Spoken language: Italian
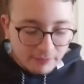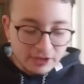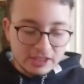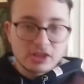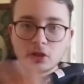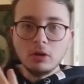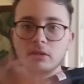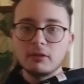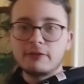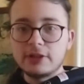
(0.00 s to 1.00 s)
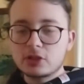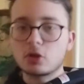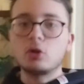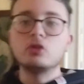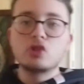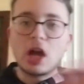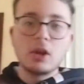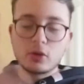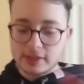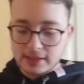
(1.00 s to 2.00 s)
fisso, fisso, con
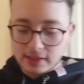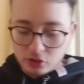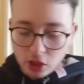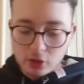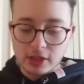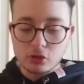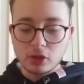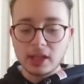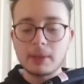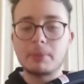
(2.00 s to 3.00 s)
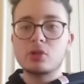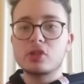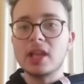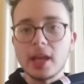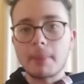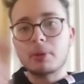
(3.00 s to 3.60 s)
giallo o senza giallo, sta giornata ha preso 6,